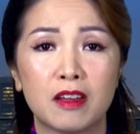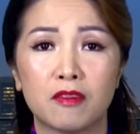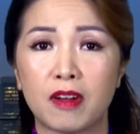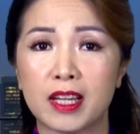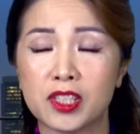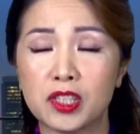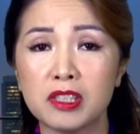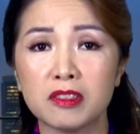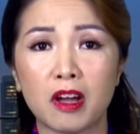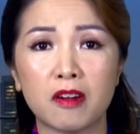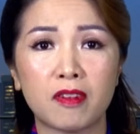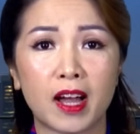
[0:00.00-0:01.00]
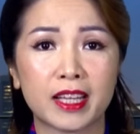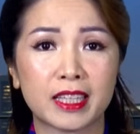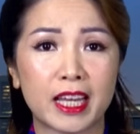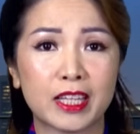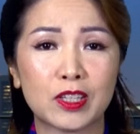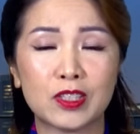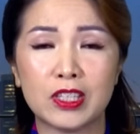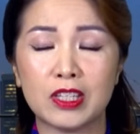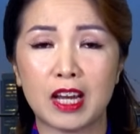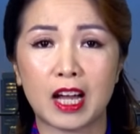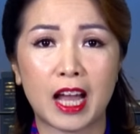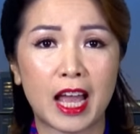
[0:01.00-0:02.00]
Và trước đó vài ngày coi
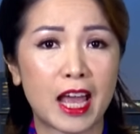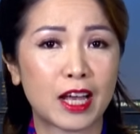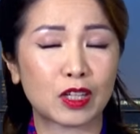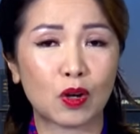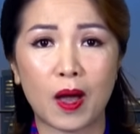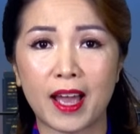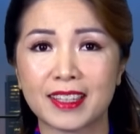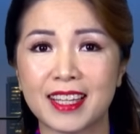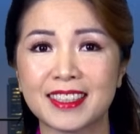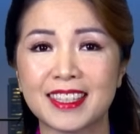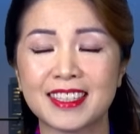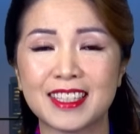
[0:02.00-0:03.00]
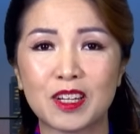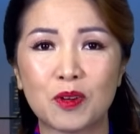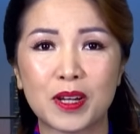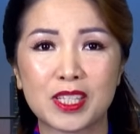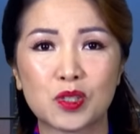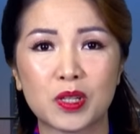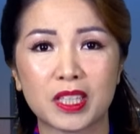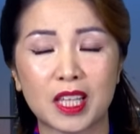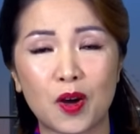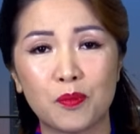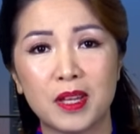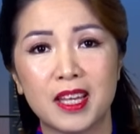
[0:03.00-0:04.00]
như là hàng loạt các cái cơ quan truyền
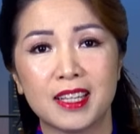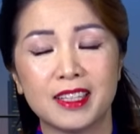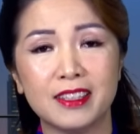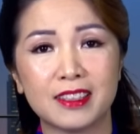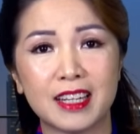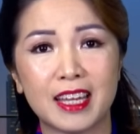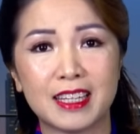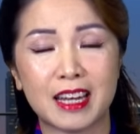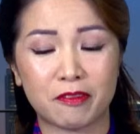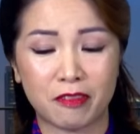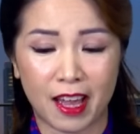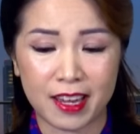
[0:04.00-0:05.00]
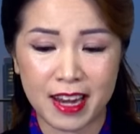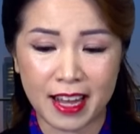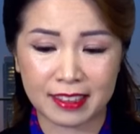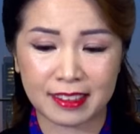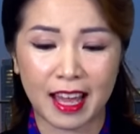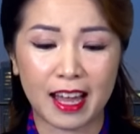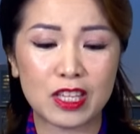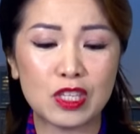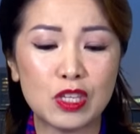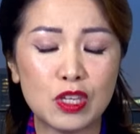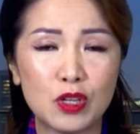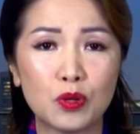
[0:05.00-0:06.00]
thông được lệnh là phải đăng tải
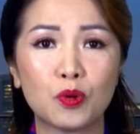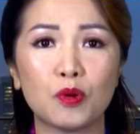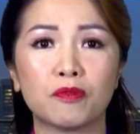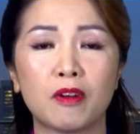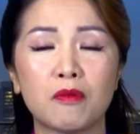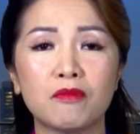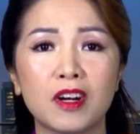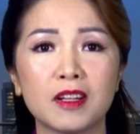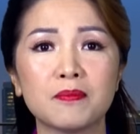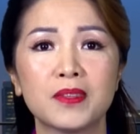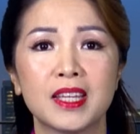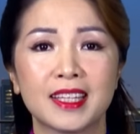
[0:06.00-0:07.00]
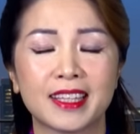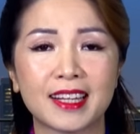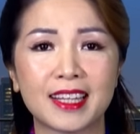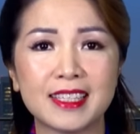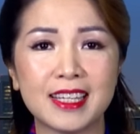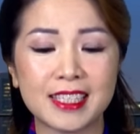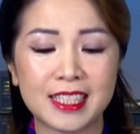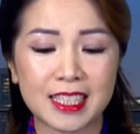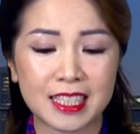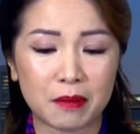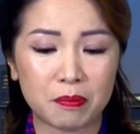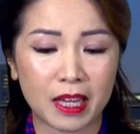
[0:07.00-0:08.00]
nhiều cuộc phỏng vấn các cái giới
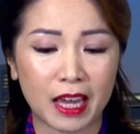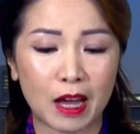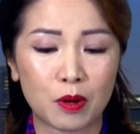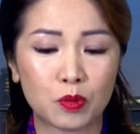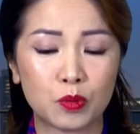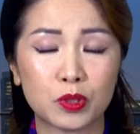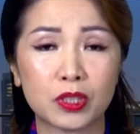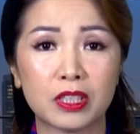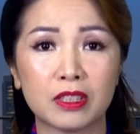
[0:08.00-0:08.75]
chức cấp cao của